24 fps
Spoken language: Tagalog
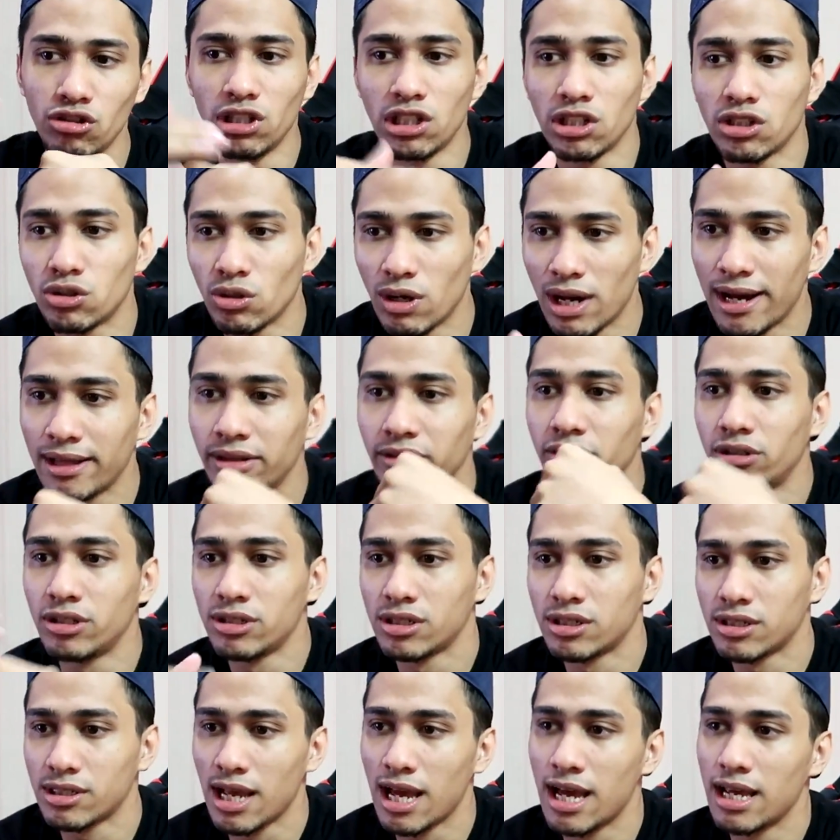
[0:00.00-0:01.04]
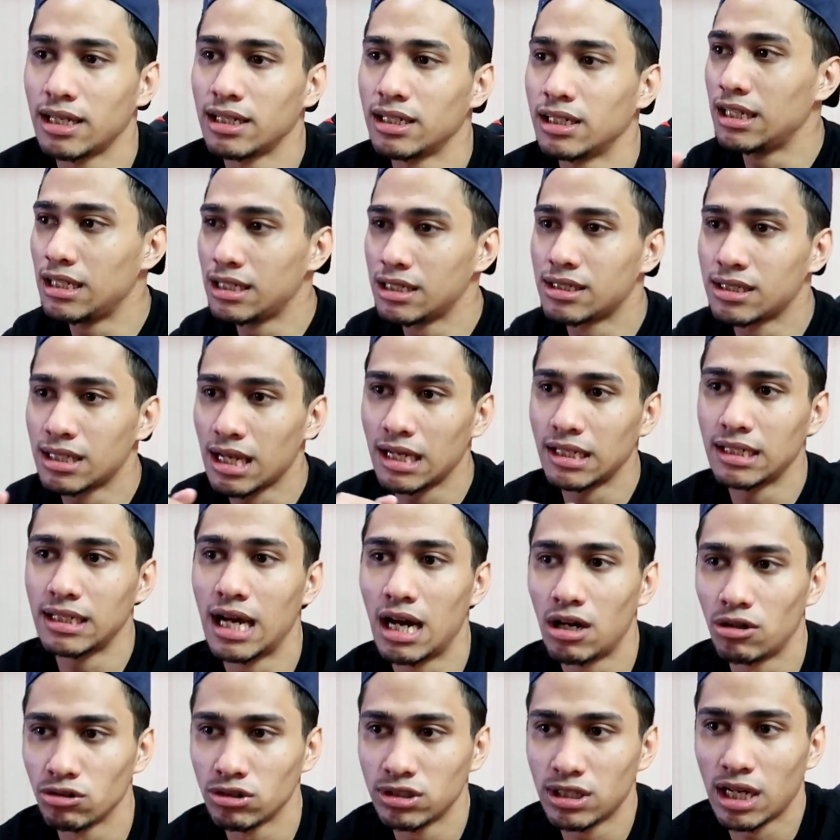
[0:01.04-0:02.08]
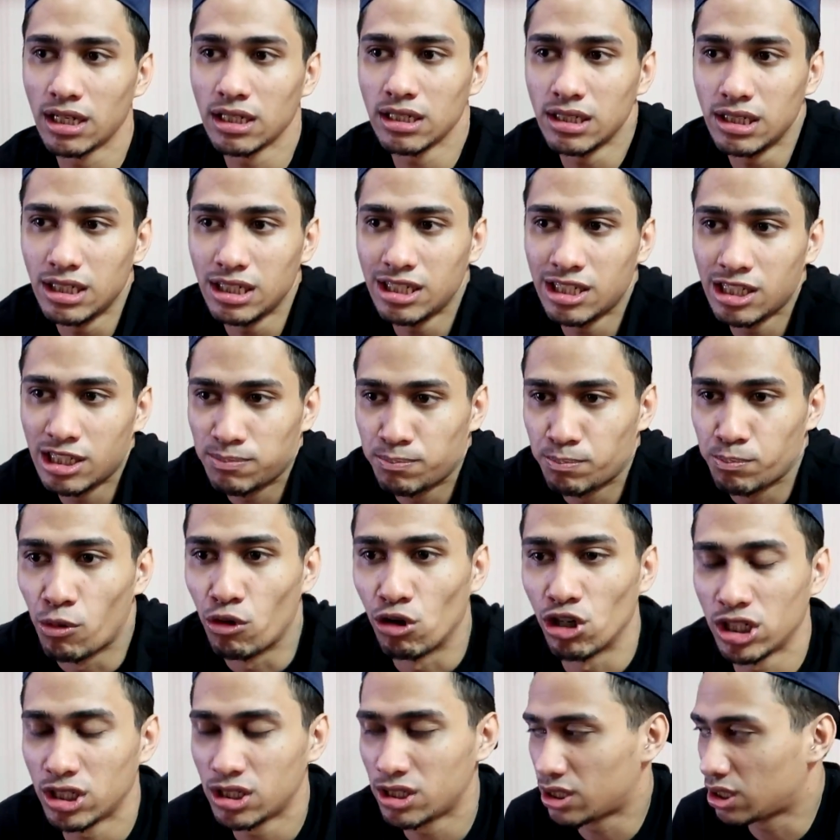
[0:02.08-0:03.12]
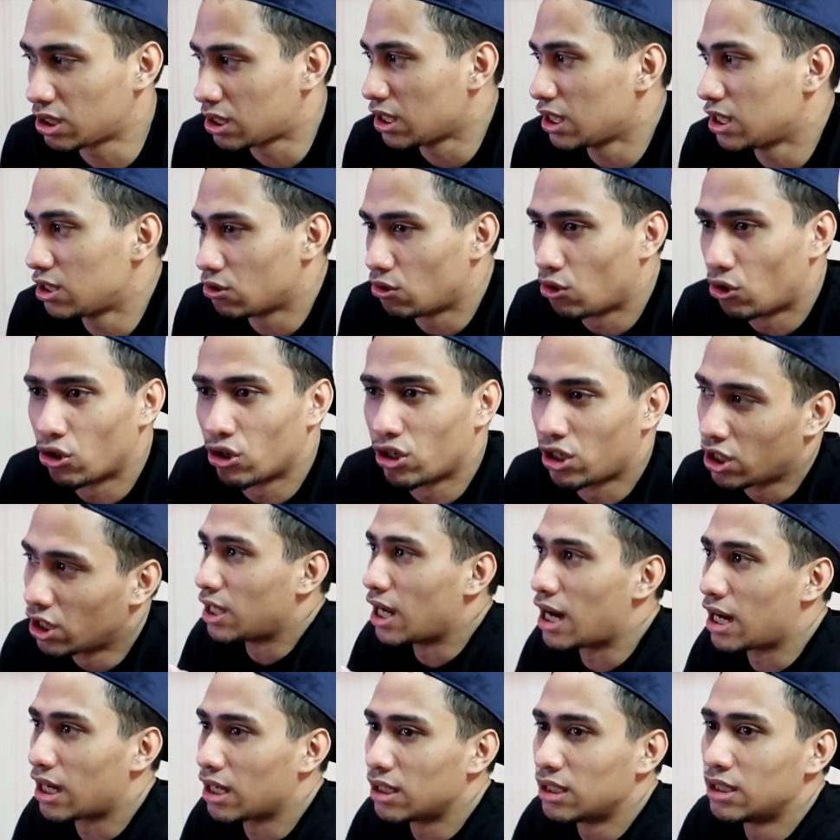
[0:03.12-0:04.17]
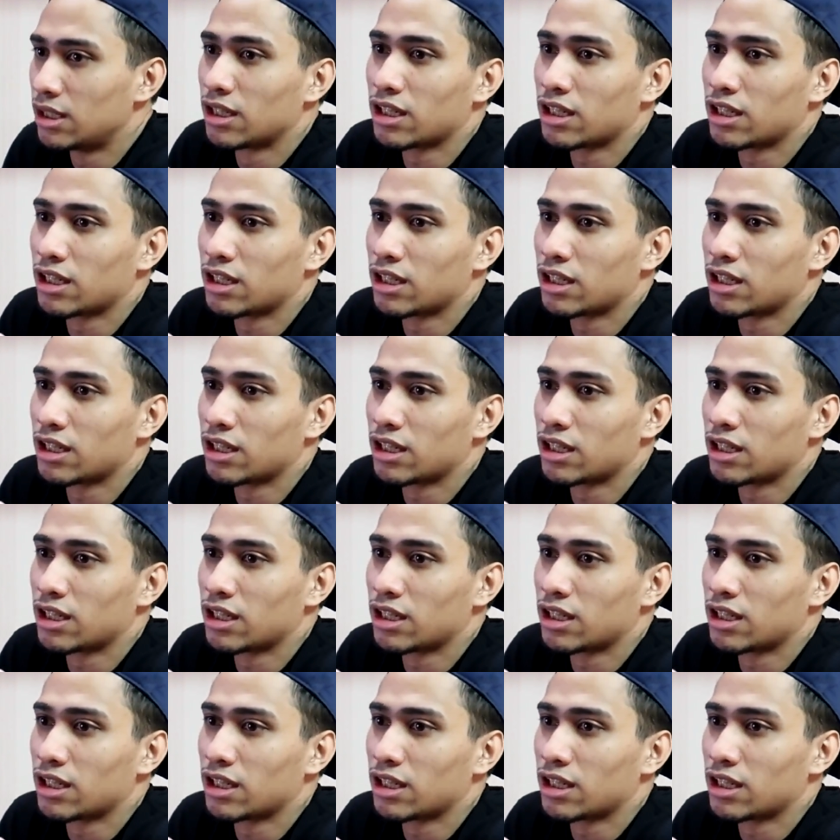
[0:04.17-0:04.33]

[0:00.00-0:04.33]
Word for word: you need to understand inside out ng esports scene or ng